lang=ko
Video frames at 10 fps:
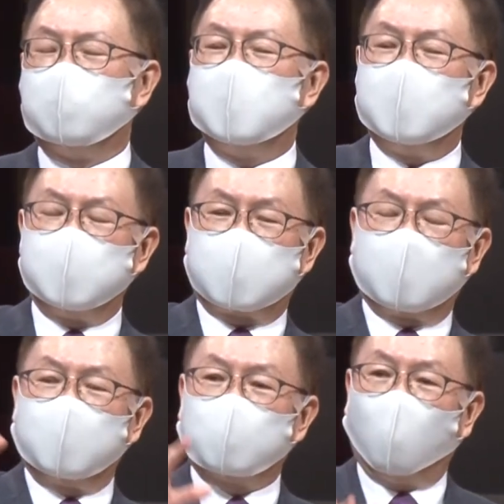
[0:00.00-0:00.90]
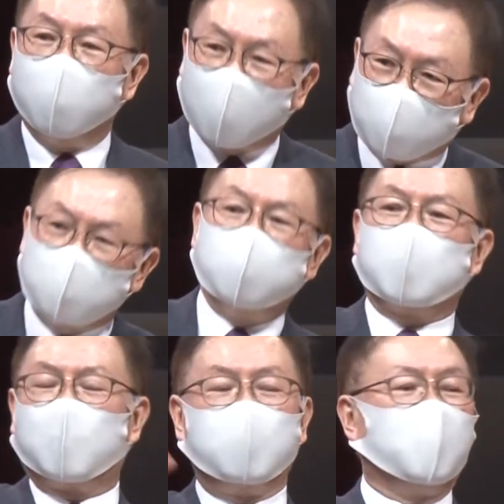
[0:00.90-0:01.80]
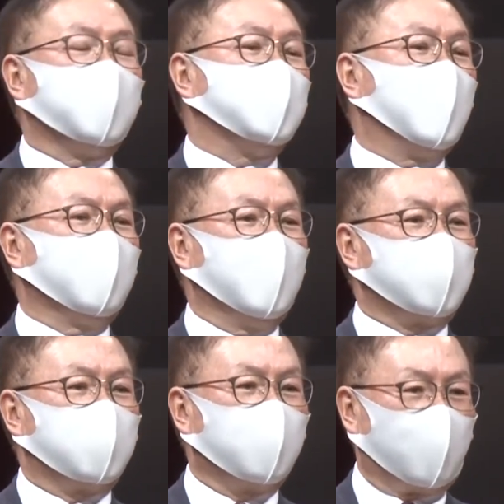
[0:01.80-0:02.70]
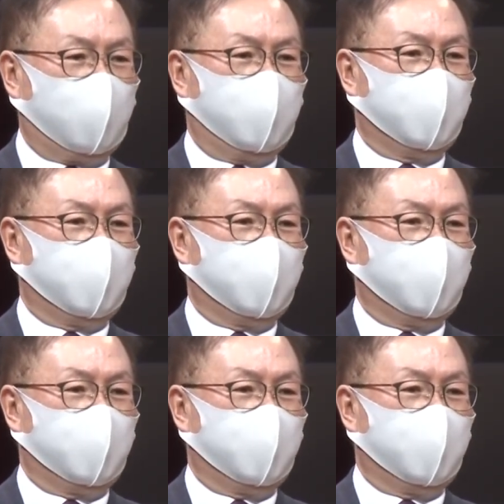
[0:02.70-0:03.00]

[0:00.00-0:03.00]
우리 인생을 도매 꿈으로 여기지 아니하시고